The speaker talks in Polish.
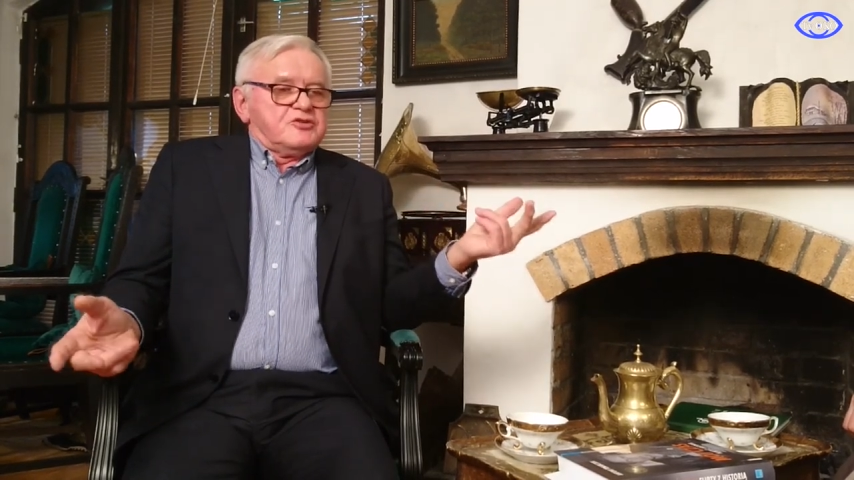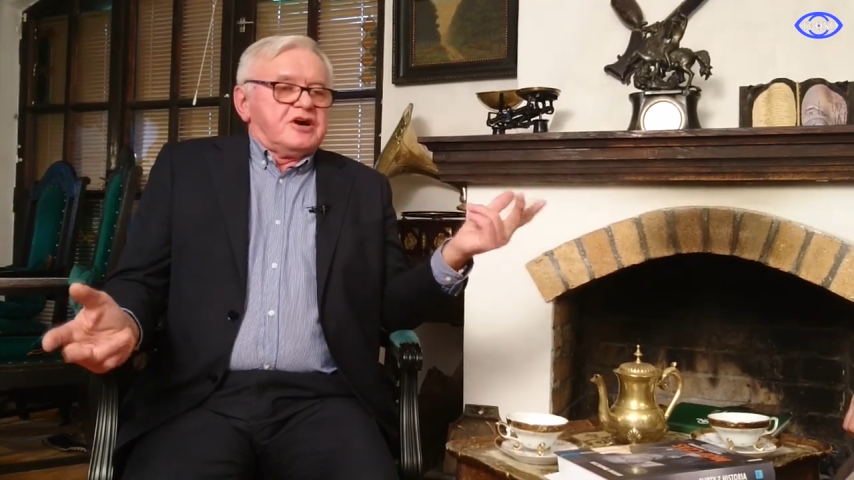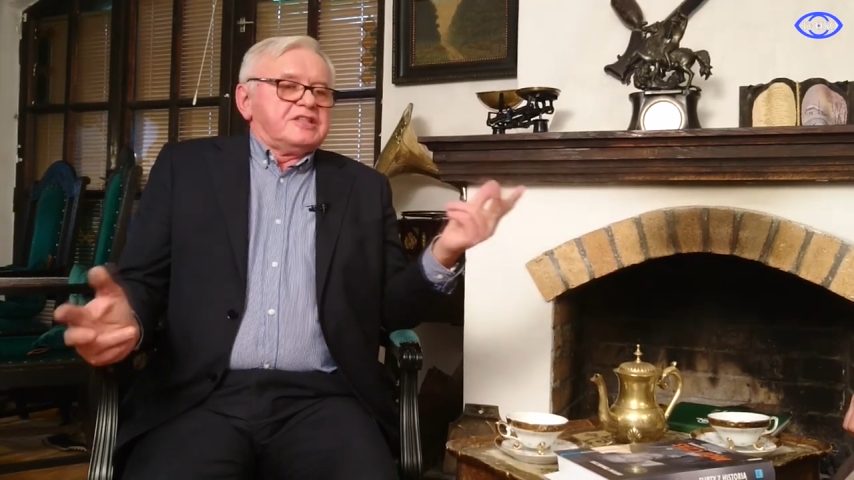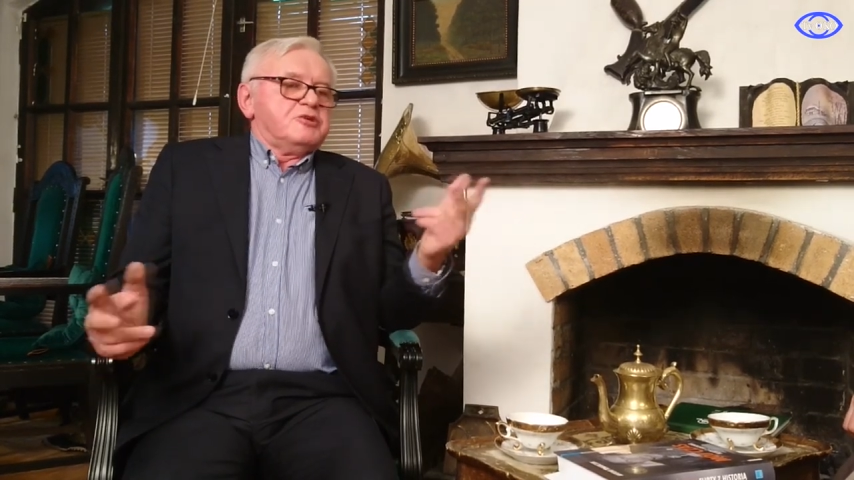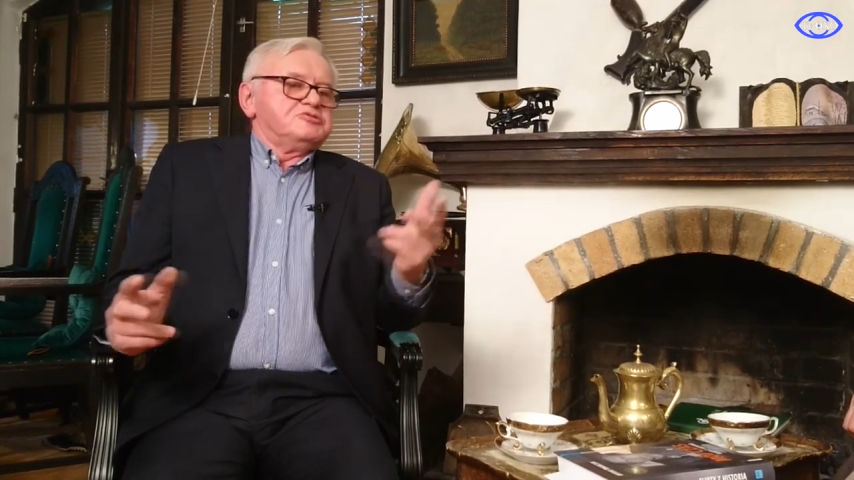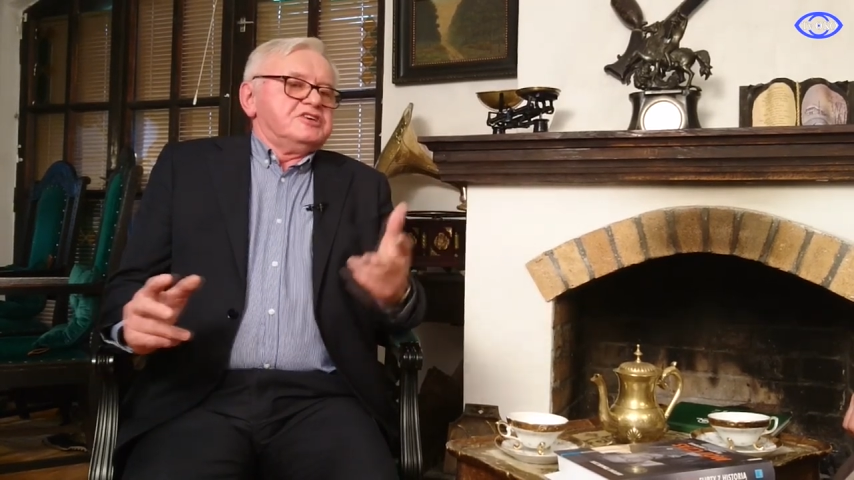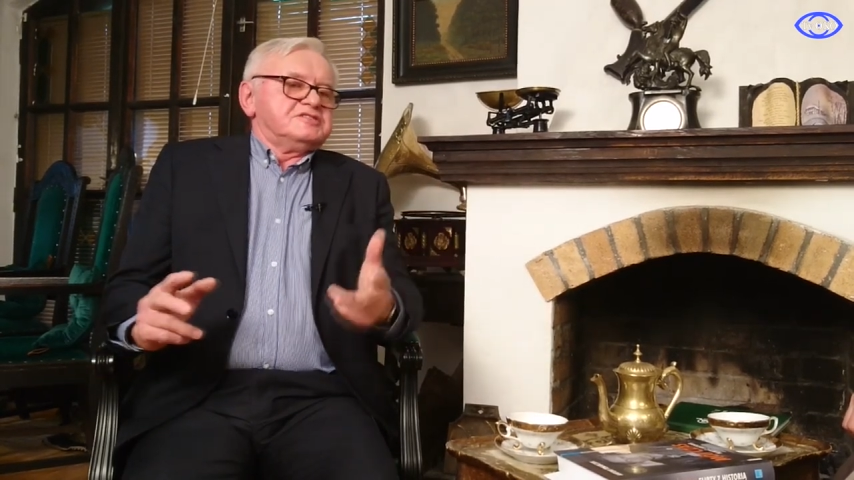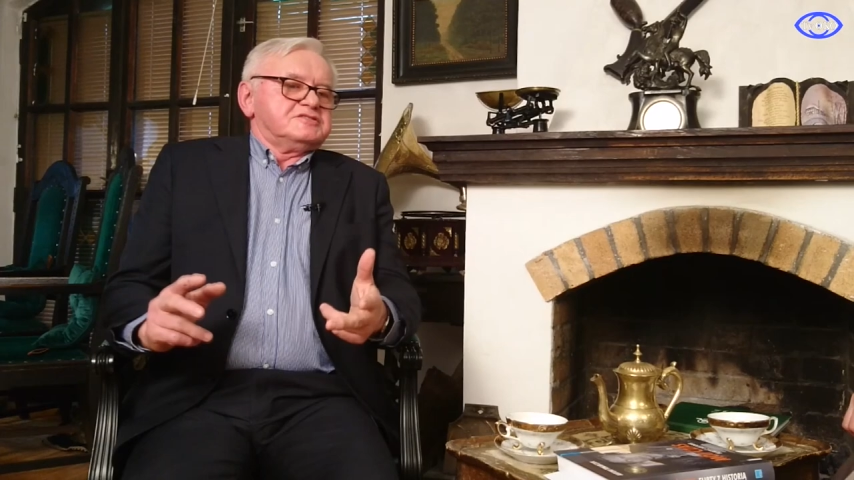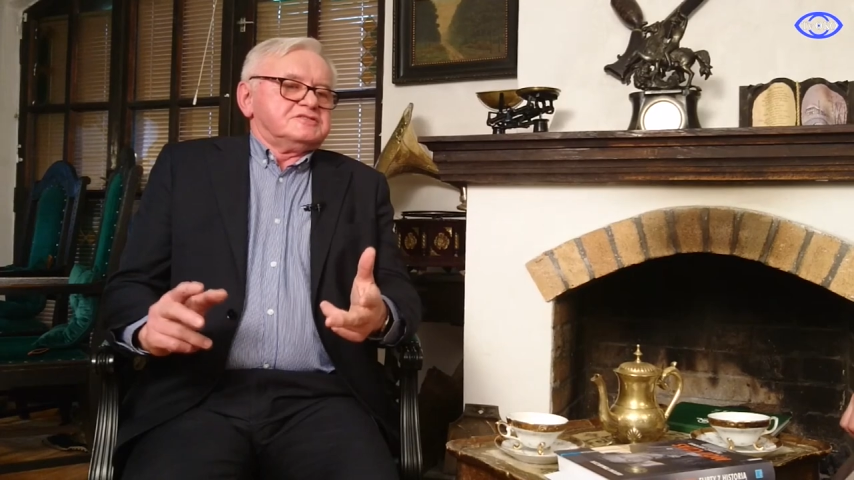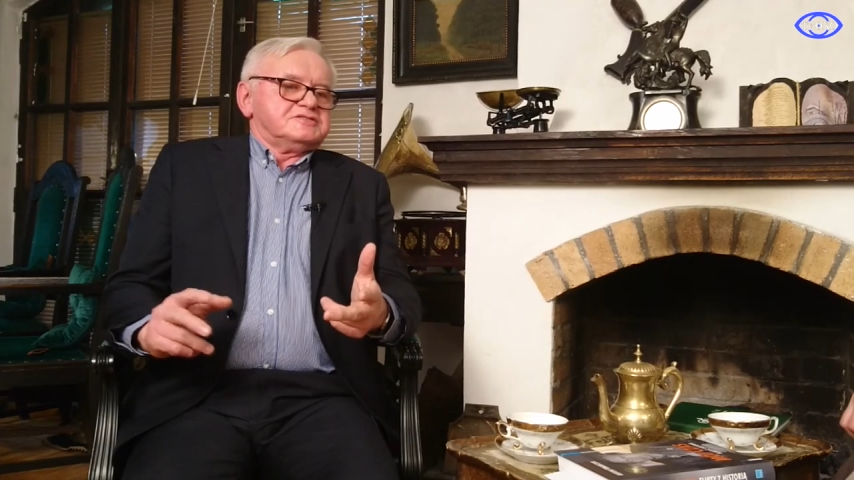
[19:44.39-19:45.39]
dogadał się
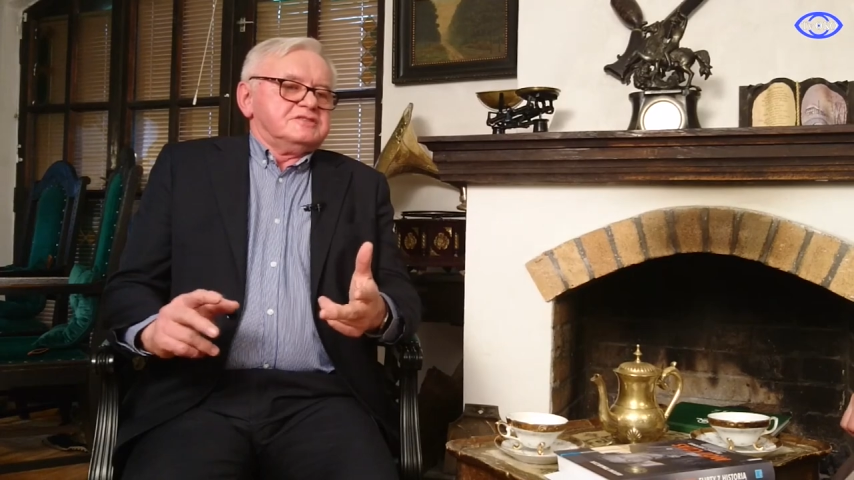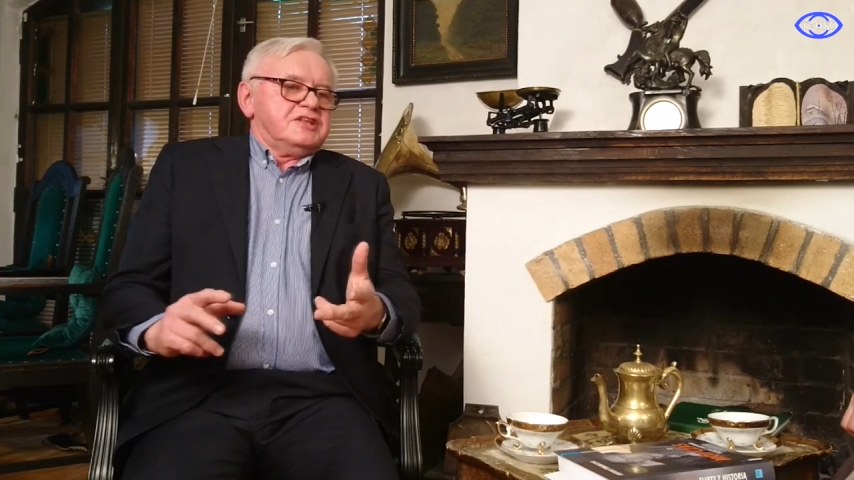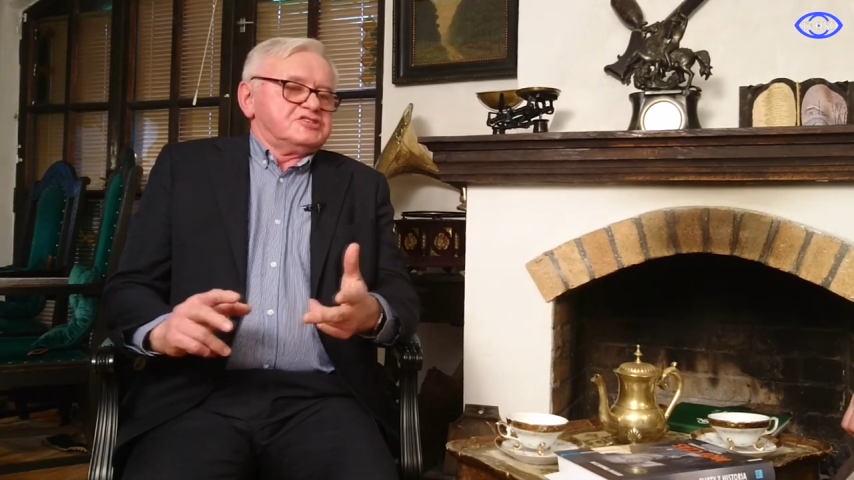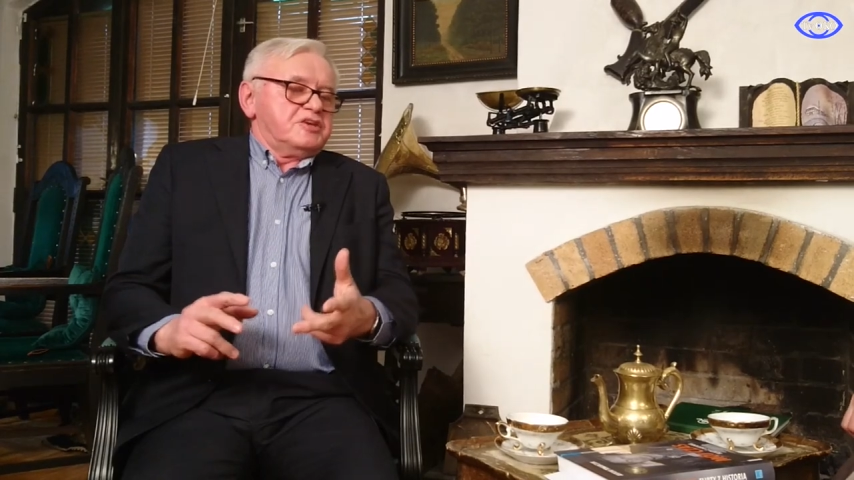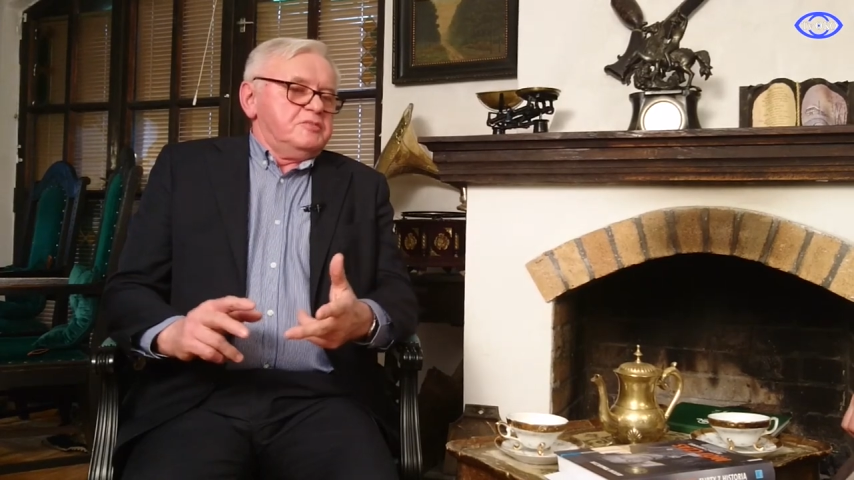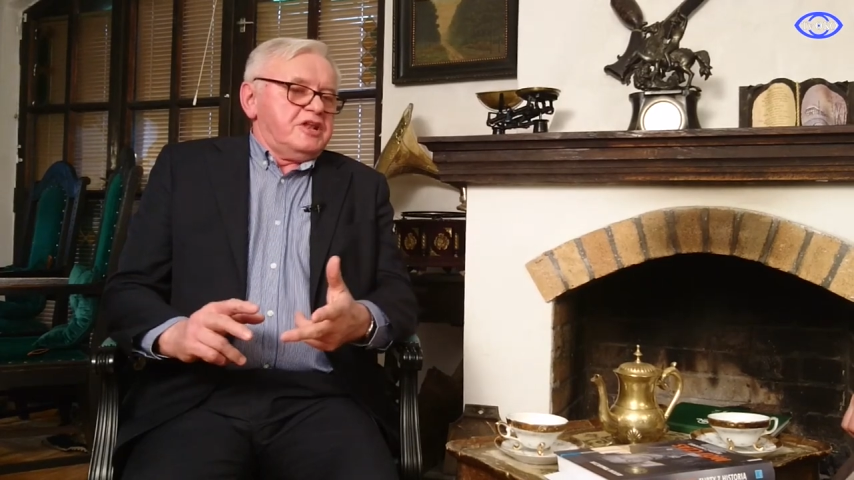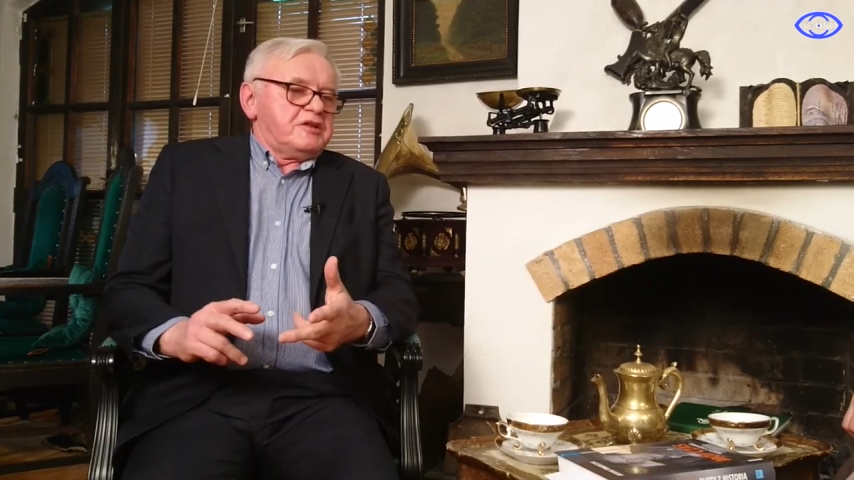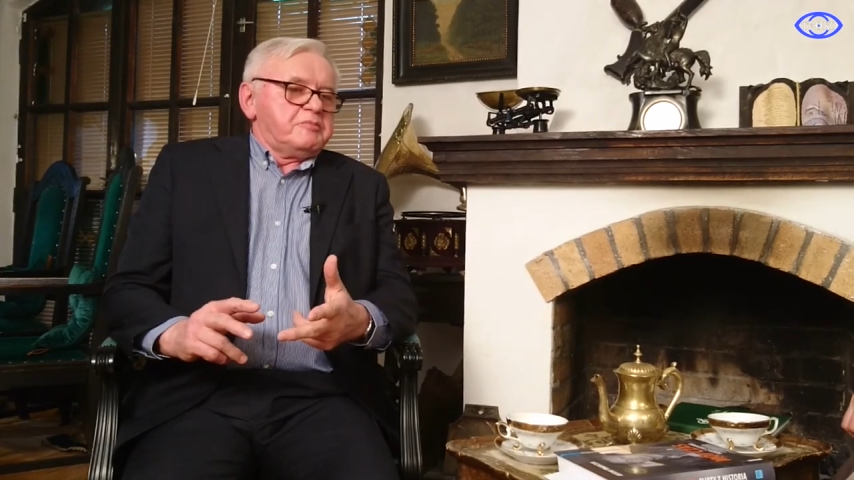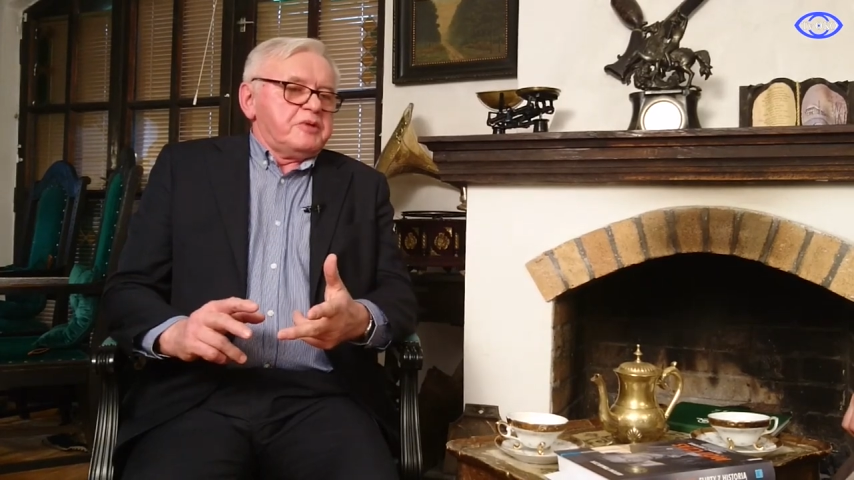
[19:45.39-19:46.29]
z Leszkiem Millerem,